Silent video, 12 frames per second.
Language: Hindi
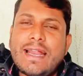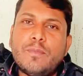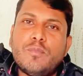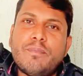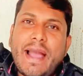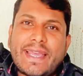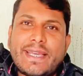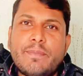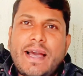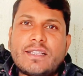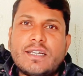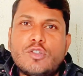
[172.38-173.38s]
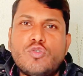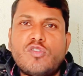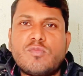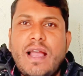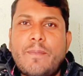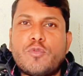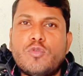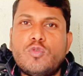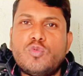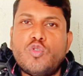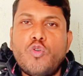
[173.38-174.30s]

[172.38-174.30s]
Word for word: है एंड माइक की बात करें तो उसमें आपको